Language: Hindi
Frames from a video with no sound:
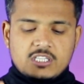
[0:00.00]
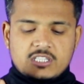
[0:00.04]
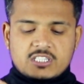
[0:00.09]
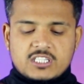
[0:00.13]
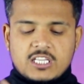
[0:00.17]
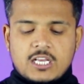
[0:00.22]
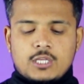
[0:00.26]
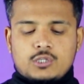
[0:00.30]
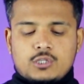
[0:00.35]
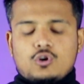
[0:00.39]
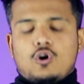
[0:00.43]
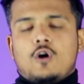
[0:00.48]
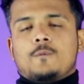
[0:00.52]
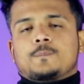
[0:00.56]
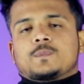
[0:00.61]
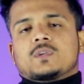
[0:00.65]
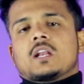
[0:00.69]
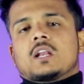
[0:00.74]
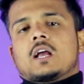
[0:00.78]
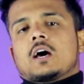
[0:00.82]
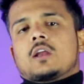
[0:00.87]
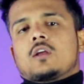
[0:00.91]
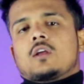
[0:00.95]
इस तरह से
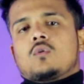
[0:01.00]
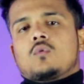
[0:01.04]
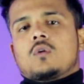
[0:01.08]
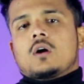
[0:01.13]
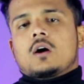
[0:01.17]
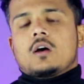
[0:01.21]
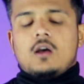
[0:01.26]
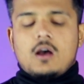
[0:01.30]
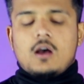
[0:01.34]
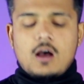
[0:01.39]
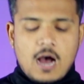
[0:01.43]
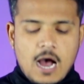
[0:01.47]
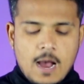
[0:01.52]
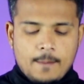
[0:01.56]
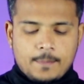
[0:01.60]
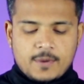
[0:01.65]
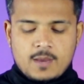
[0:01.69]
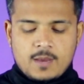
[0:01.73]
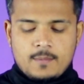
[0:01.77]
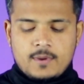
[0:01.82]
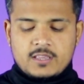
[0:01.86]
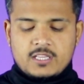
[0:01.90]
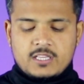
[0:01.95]
ऑप्शन आ रहा होगा
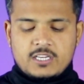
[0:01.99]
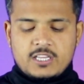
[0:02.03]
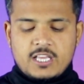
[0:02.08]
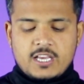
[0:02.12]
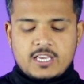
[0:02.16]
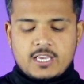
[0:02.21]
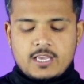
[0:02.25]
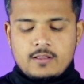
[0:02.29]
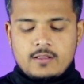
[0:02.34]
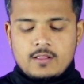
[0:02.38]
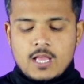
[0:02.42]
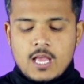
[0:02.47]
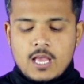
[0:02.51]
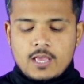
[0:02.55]
आपके अंदर देखिए